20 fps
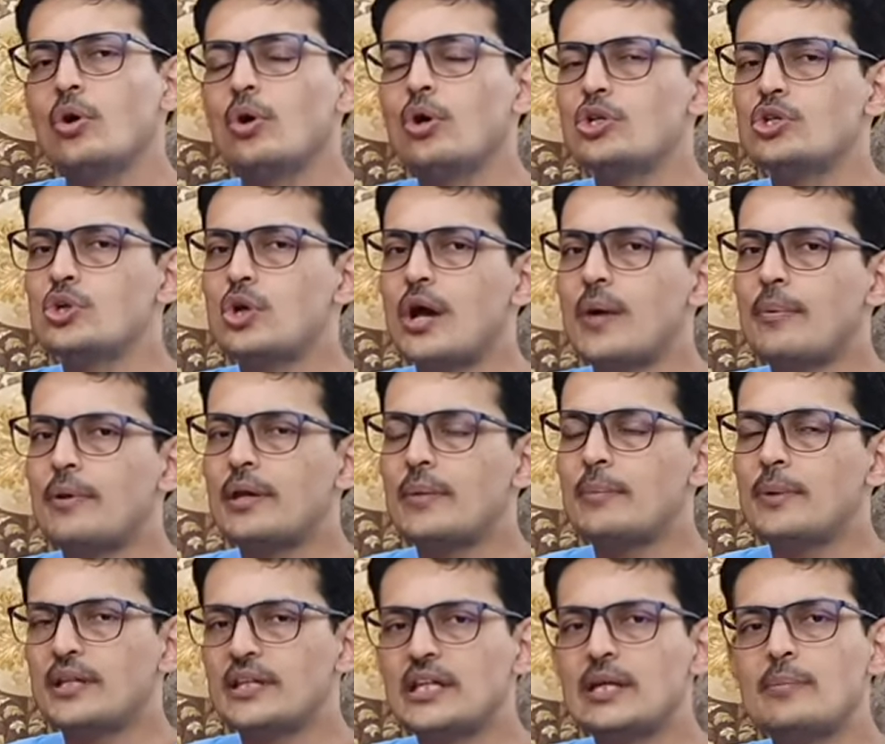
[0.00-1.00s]
और जो आपकी
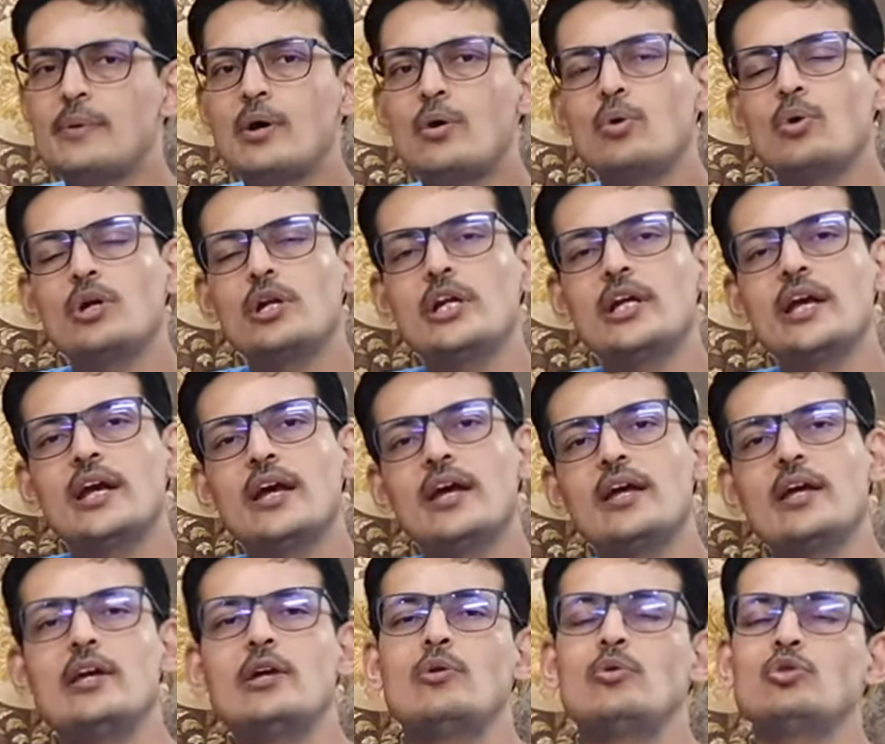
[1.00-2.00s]
मध्यमा उंगली है
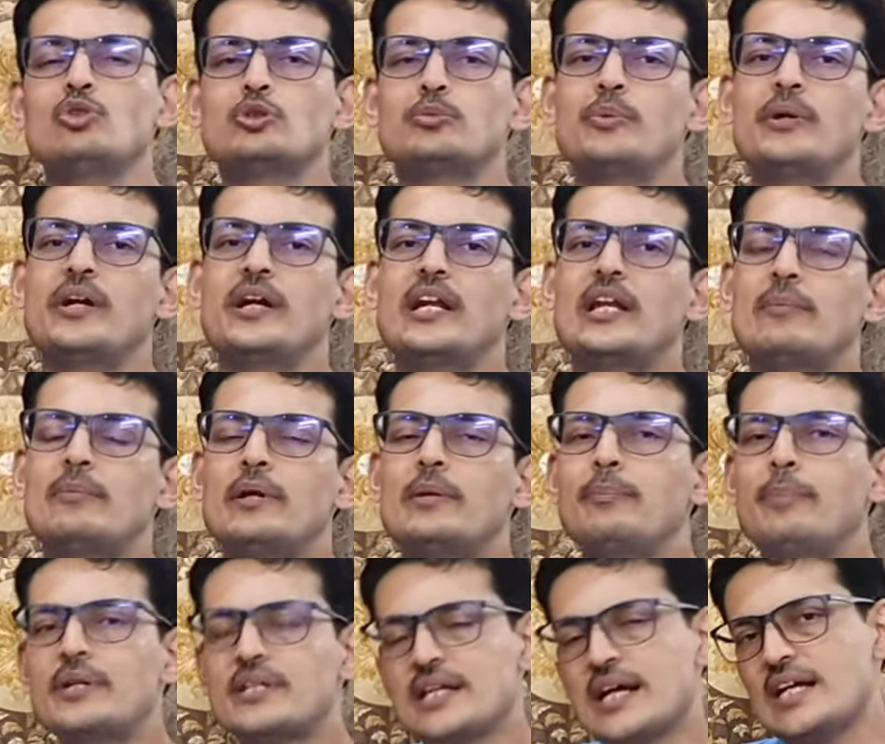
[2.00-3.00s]
उसमें करीबन
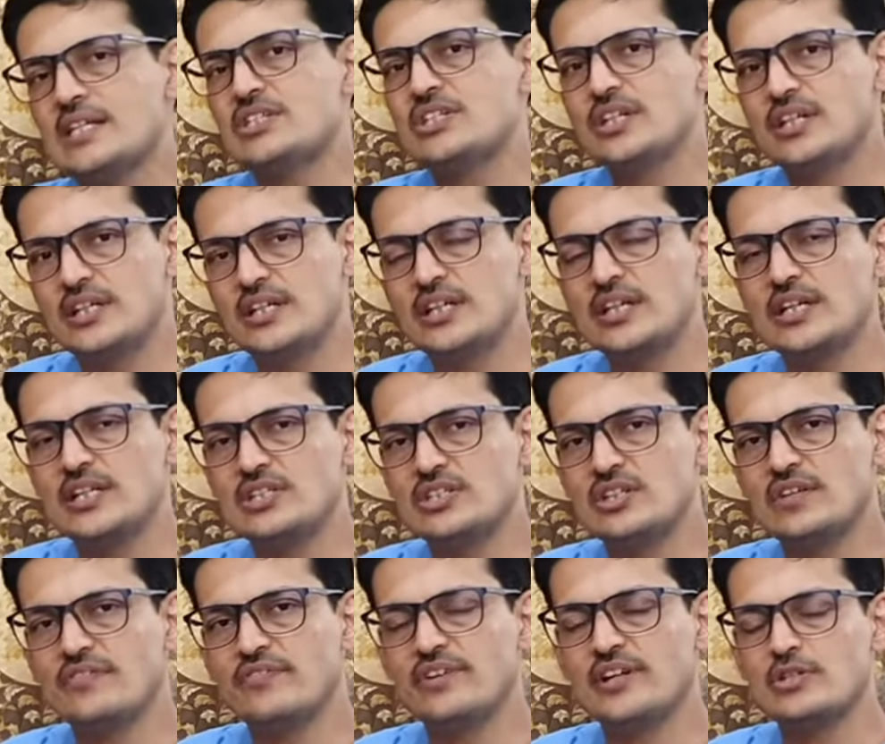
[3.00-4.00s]
50 डिग्री की
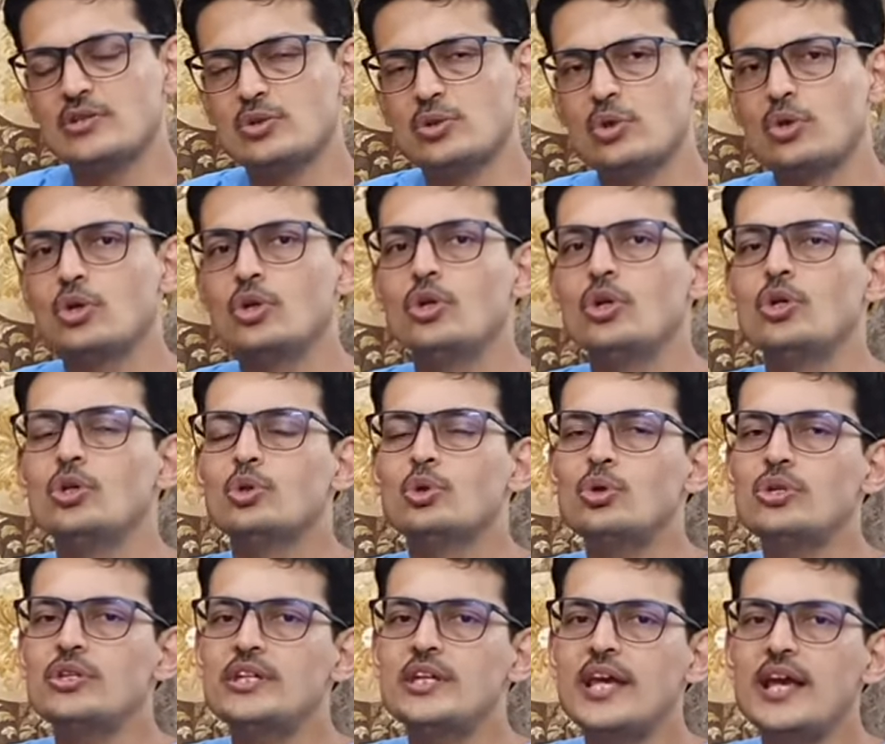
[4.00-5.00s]
स्टिफनेस हो
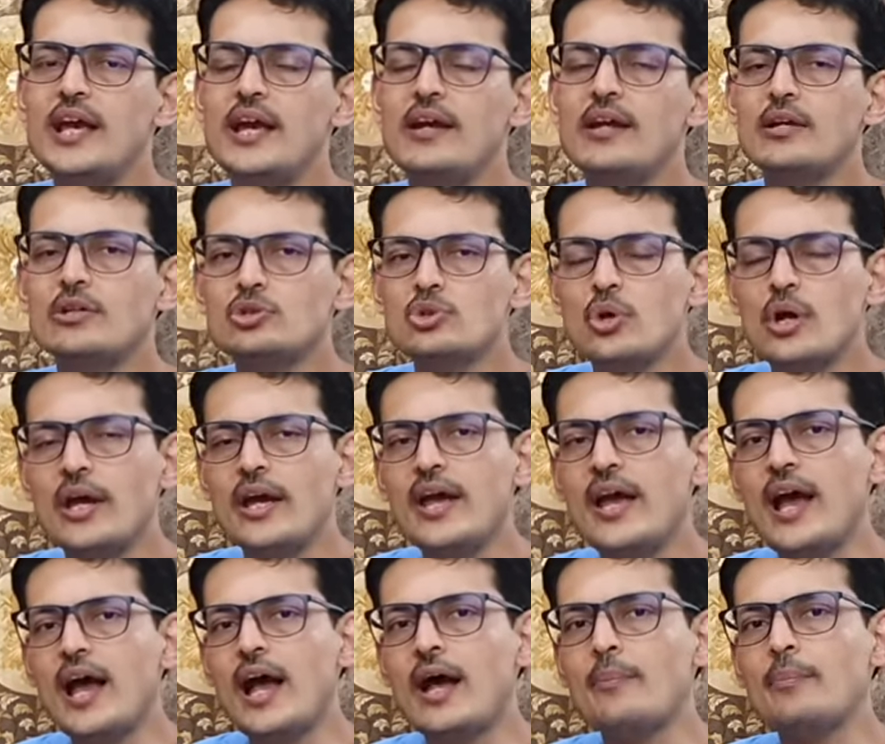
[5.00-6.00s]
तो ये जो
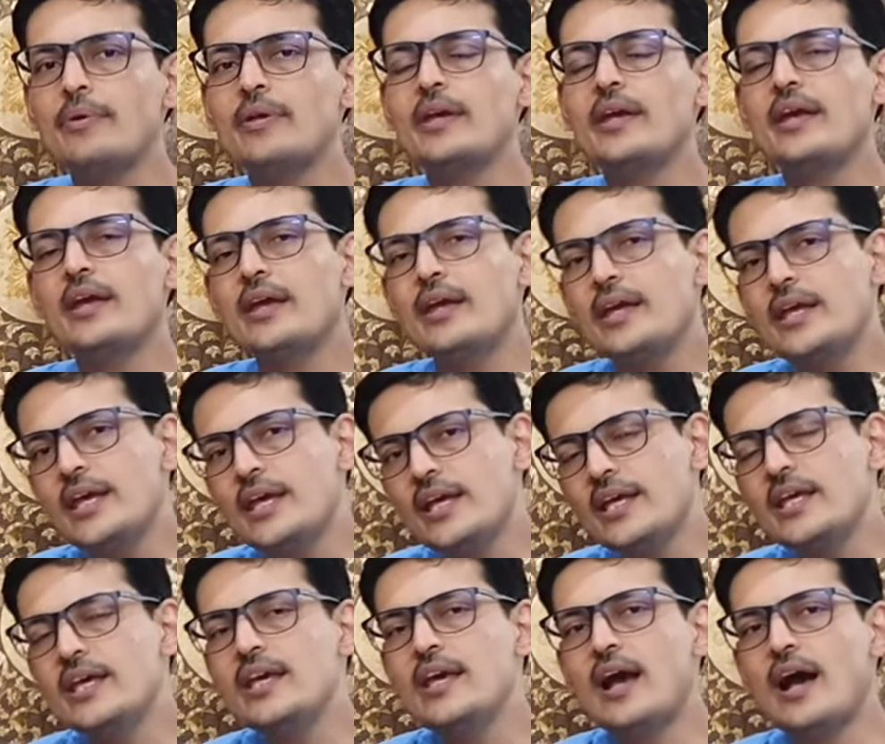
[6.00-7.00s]
है आपके
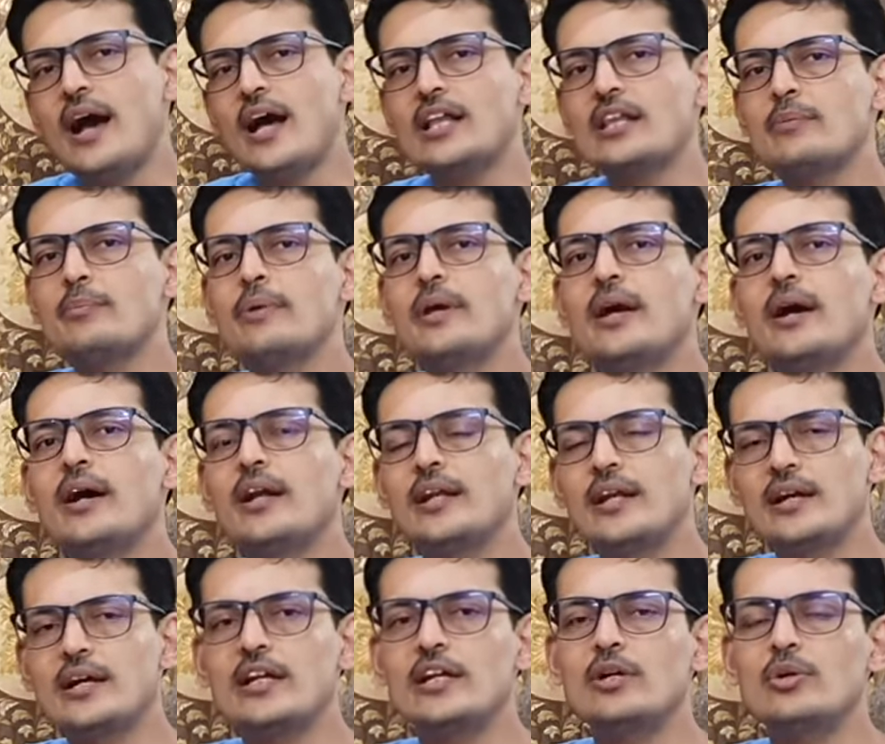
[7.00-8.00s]
एक ही हाथ में
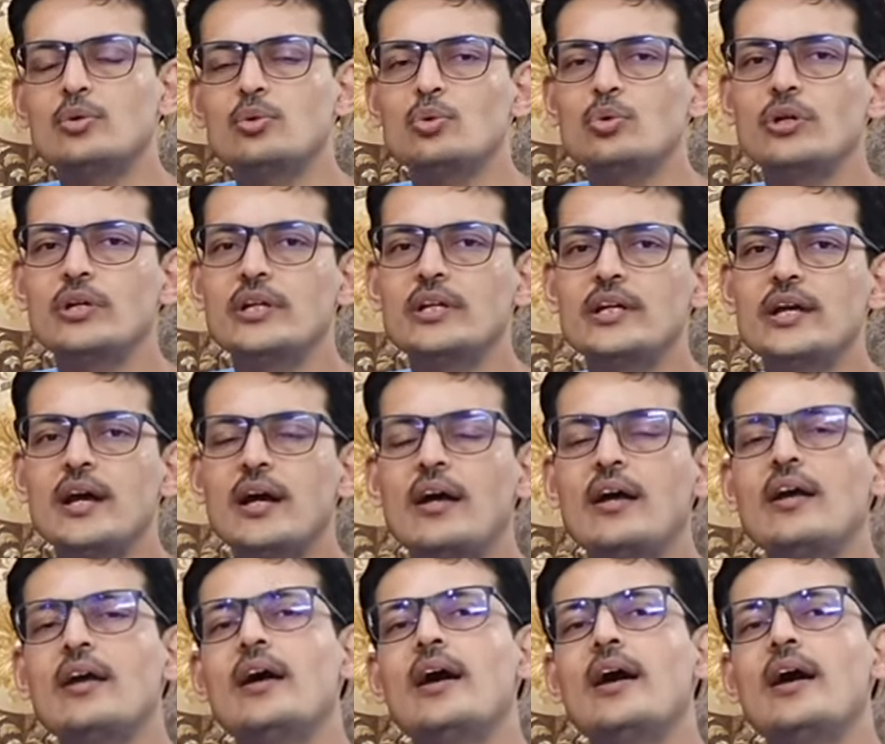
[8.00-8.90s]
अलग अलग उंगलियां